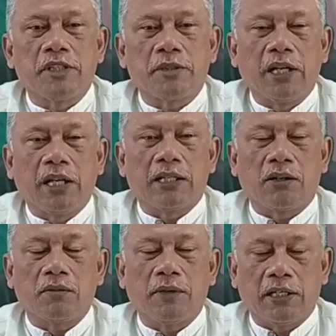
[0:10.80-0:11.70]

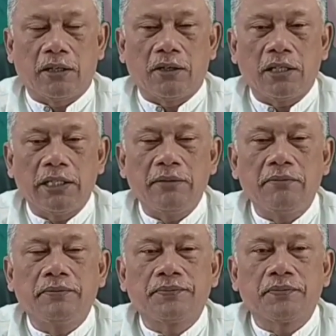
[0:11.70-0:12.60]
Bismillahirrahmanirrahim.
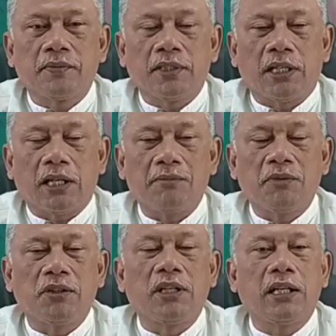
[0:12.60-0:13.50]

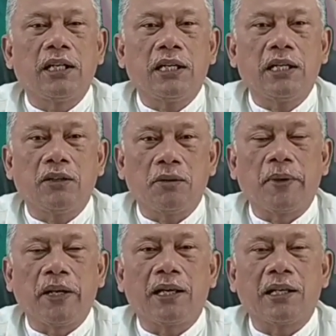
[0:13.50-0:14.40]
Alhamdulillah
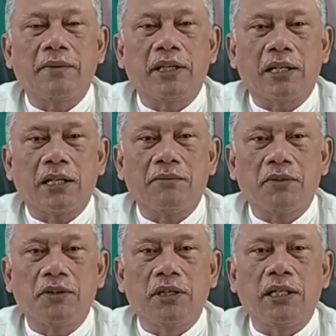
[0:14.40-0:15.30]
rabbil alamin.
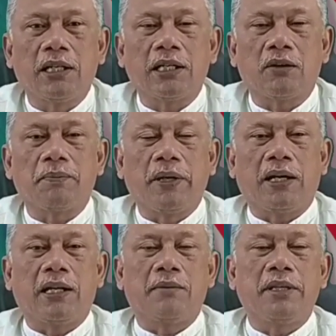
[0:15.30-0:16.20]
Alhamdulillah rabbil
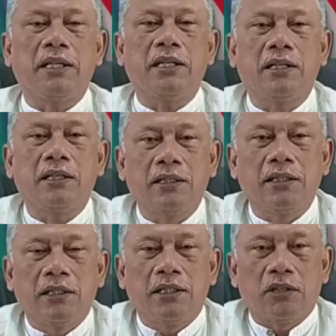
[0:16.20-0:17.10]
alamin.
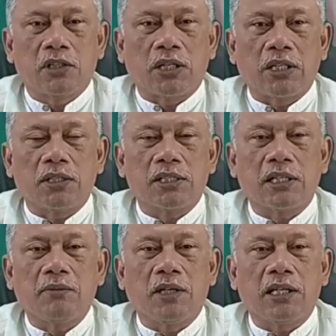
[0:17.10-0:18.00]
Wassalatu
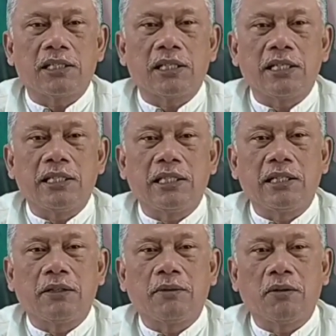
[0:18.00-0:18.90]
wassalamu ala
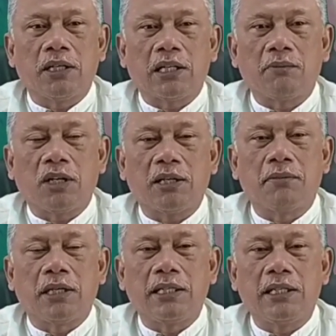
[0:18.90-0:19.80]
sayyidina wa maulana
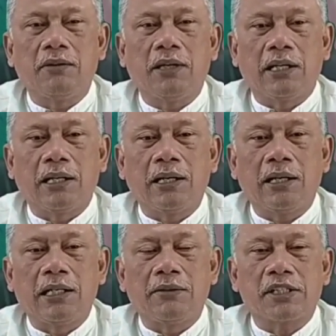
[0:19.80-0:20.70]
Muhammadin wa
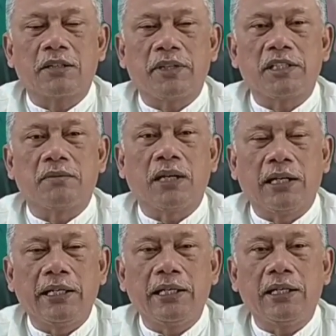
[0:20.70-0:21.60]
ala ala washabihi
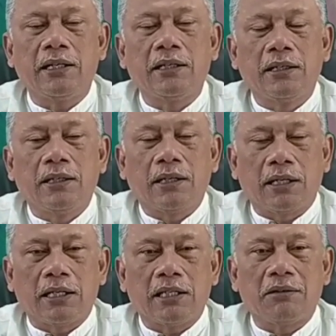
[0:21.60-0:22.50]
jema'in
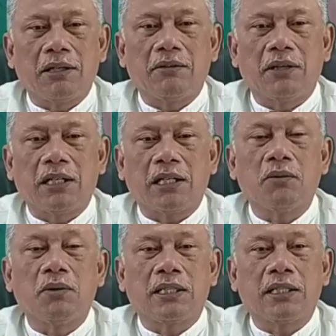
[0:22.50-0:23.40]
La wa la
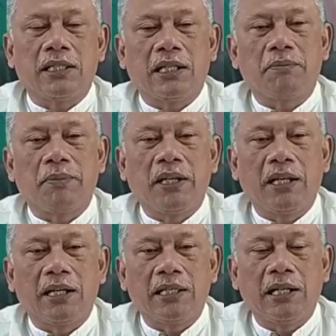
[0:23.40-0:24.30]
quwata illa
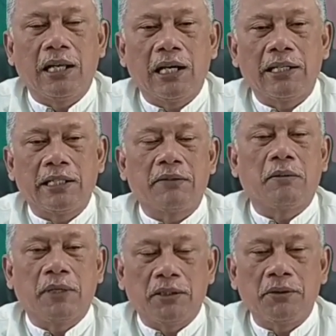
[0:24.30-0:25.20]
billahi
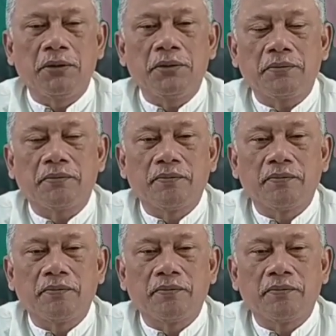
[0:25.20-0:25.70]
Alhamdulillah